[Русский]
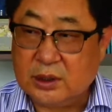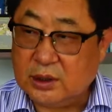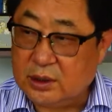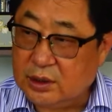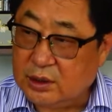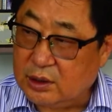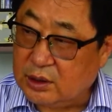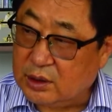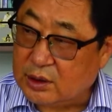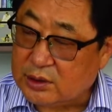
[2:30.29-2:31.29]

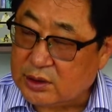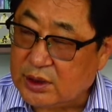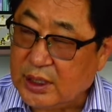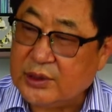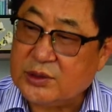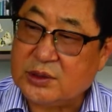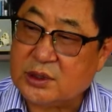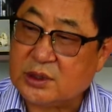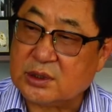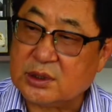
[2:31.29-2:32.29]
и
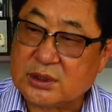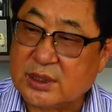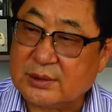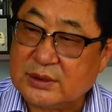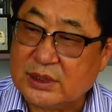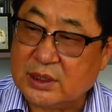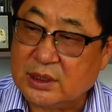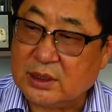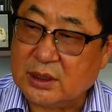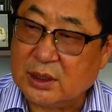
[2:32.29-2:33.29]
желающих на самом
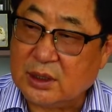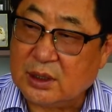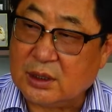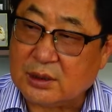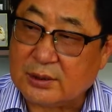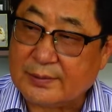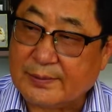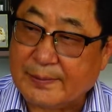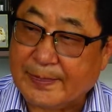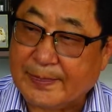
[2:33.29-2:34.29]
деле эм,